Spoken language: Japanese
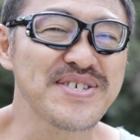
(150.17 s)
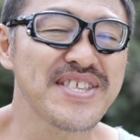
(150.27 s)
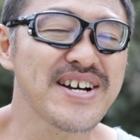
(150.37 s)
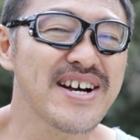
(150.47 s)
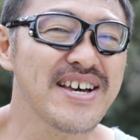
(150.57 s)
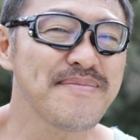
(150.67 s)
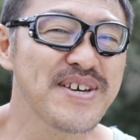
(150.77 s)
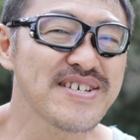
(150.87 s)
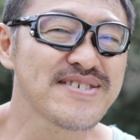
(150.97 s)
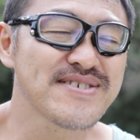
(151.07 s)
世田谷
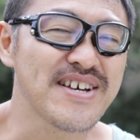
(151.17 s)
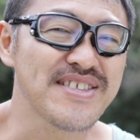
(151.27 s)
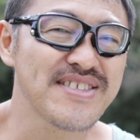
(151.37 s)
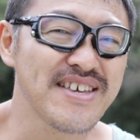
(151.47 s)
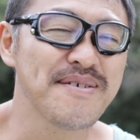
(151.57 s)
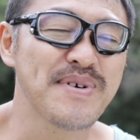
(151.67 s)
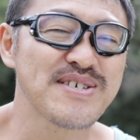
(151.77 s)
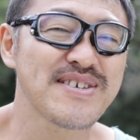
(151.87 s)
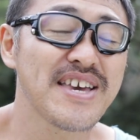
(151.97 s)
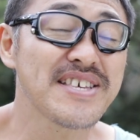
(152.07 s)
ベースさんって、ま
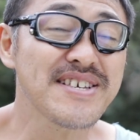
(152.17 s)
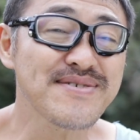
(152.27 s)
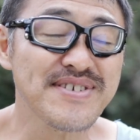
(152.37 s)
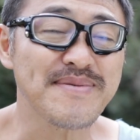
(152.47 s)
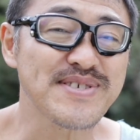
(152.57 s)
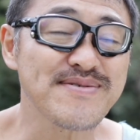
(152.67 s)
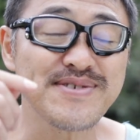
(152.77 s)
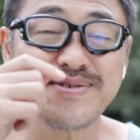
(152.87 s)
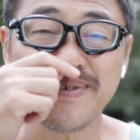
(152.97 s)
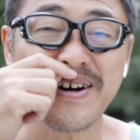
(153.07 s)
あ、検索すればすぐ
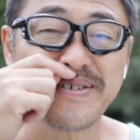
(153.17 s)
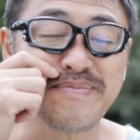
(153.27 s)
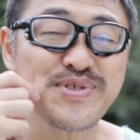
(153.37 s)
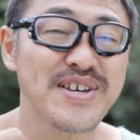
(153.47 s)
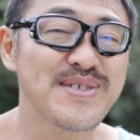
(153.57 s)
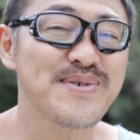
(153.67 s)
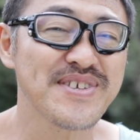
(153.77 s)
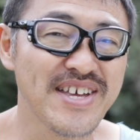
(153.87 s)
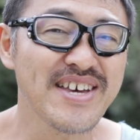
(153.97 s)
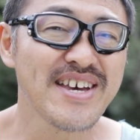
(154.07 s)
住所わかるんで、もう適当
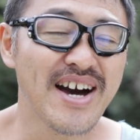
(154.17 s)
にね、